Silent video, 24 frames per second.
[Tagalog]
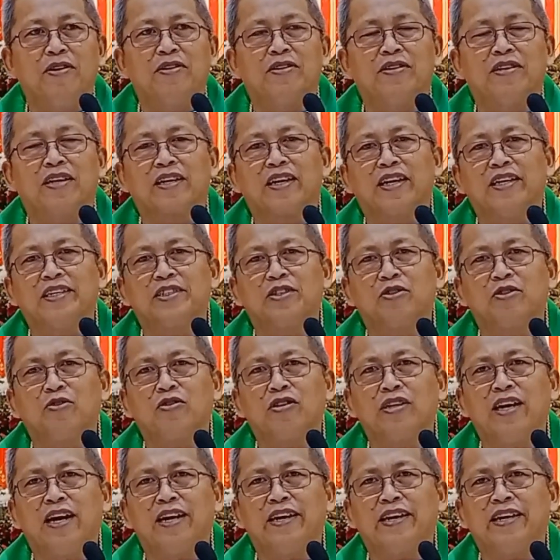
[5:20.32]
Amo,
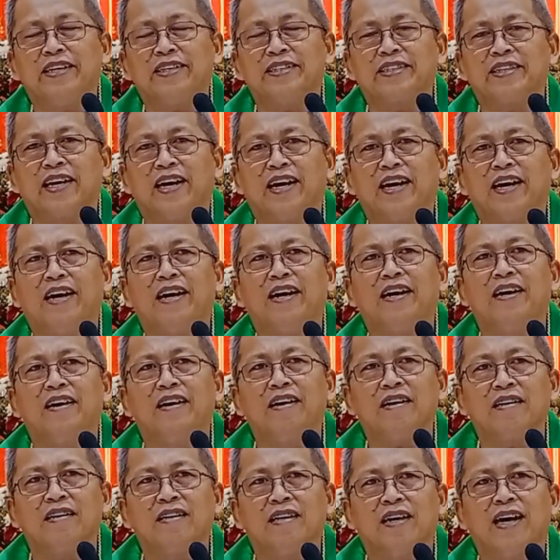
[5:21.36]
nag-istorya ni sa
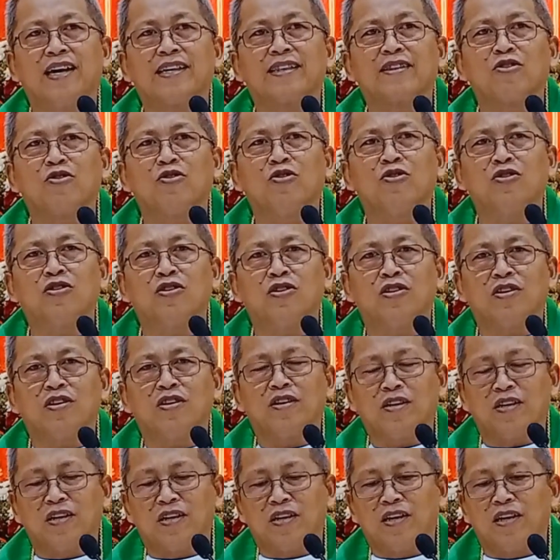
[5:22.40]

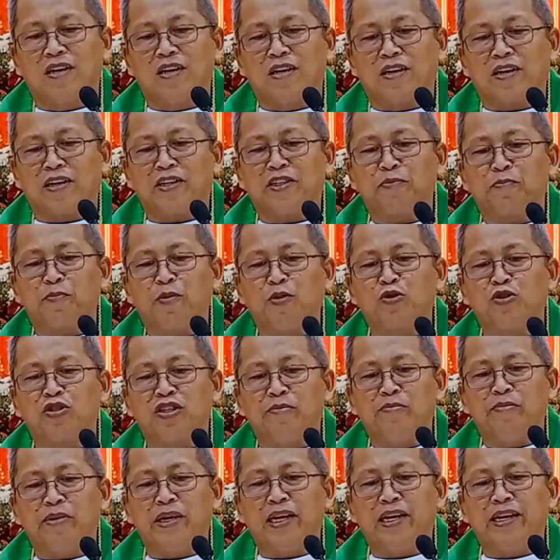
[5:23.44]
atong
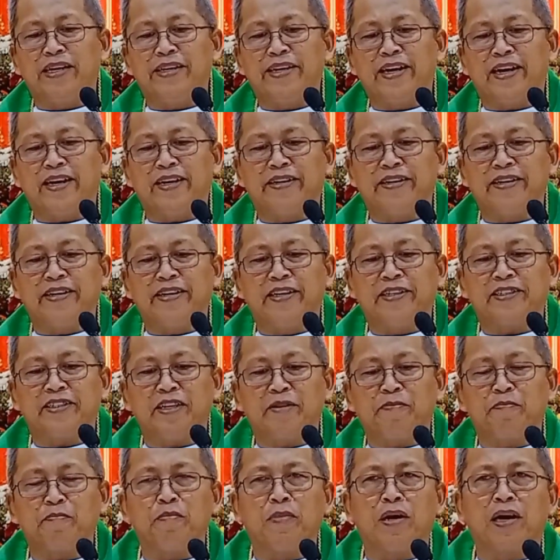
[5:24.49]
responsibilidad
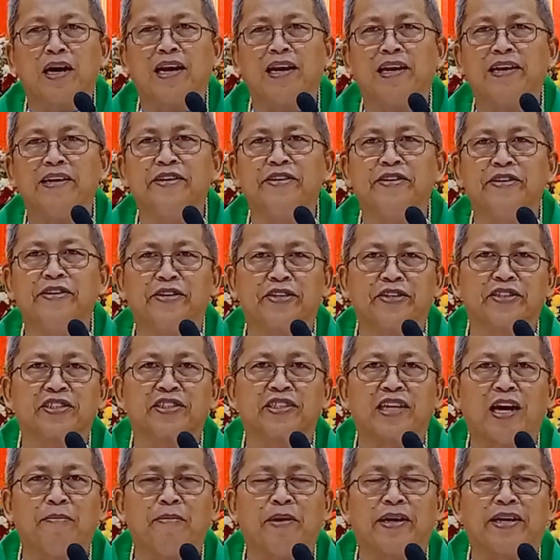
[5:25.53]
isip mga
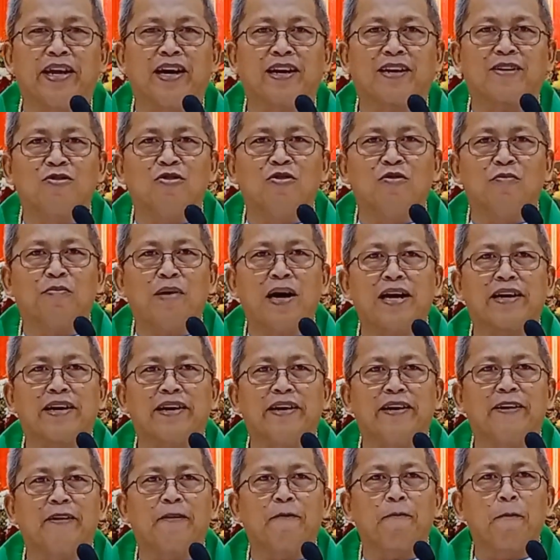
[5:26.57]
leaders sa manako
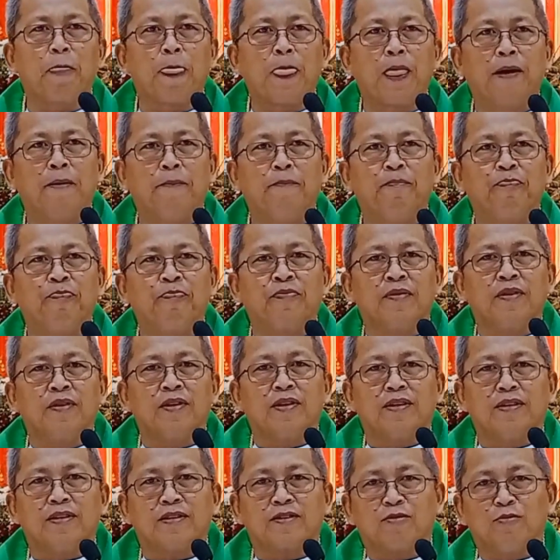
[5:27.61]
pare.
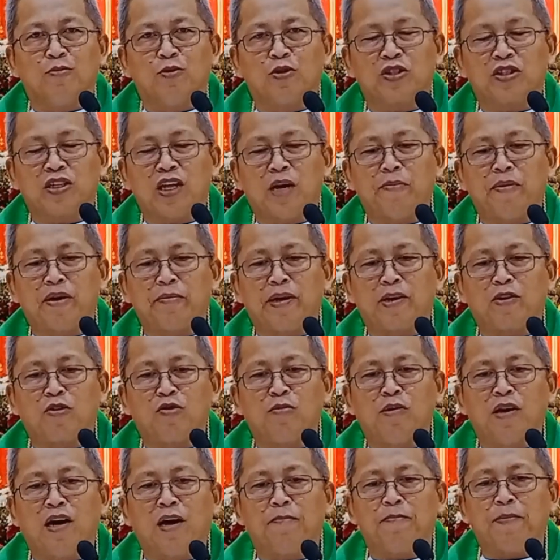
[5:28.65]
Kumusta man
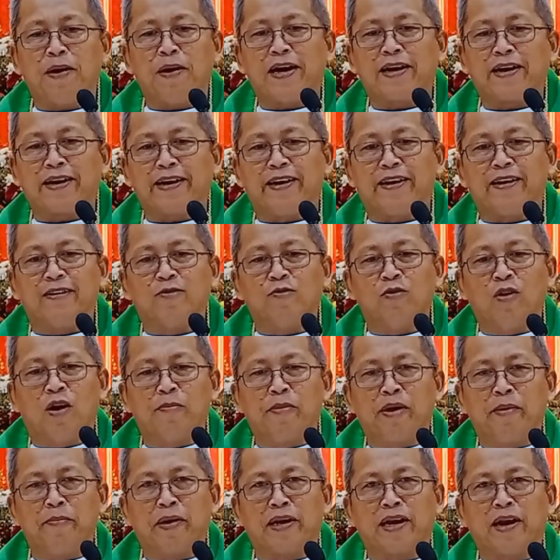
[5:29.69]
merong mga pare,
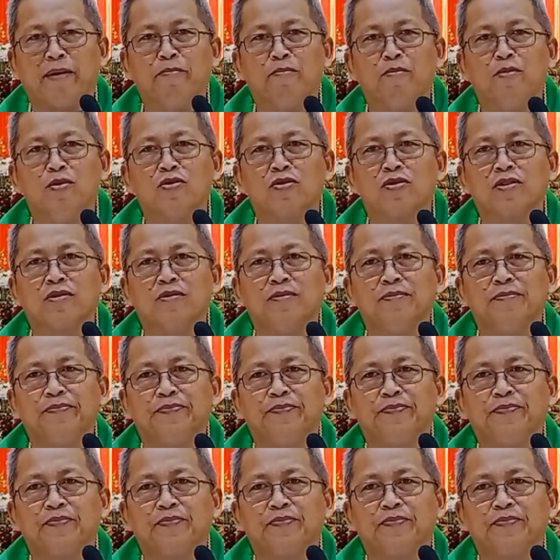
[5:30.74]
wa mi manambok.